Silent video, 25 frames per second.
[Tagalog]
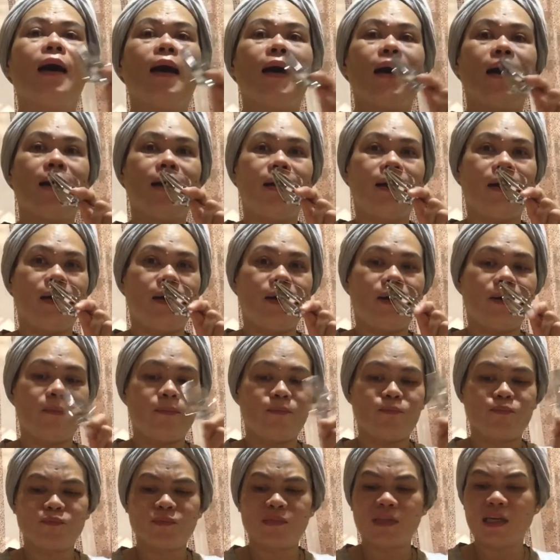
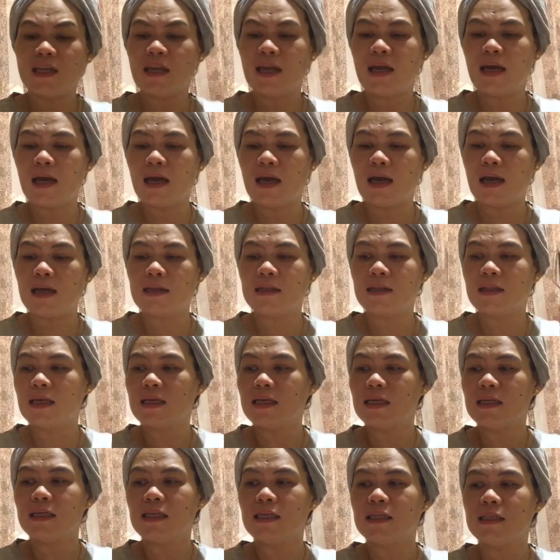Um, sa lahat,
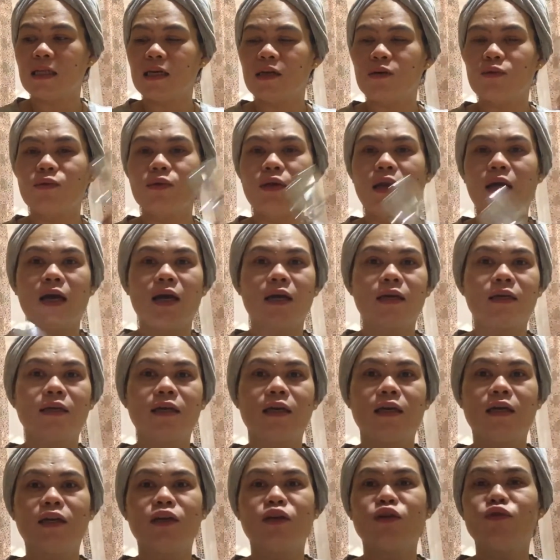nakikita ko
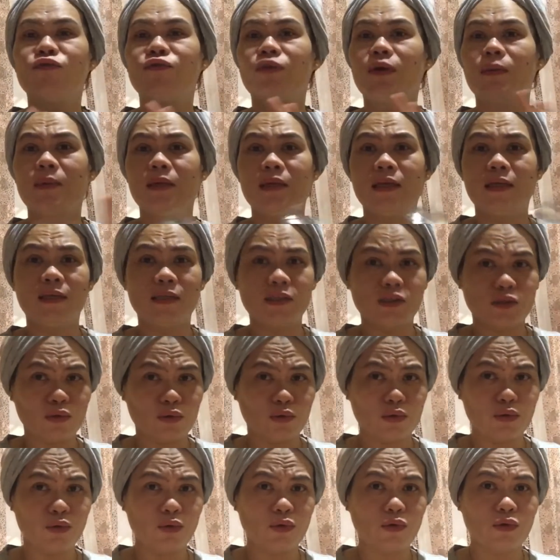lagi yung pamilya di
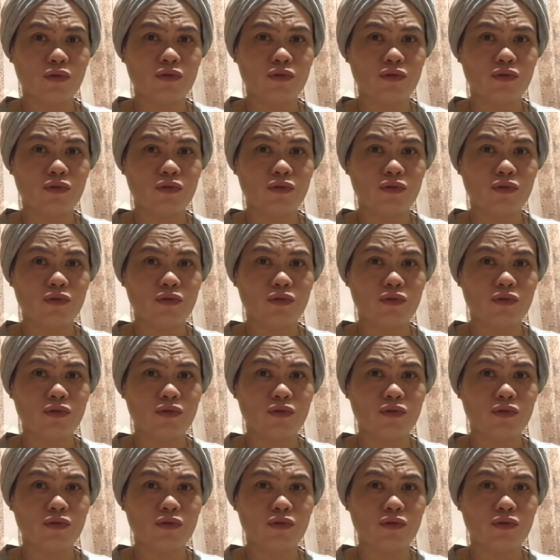Sundo ko.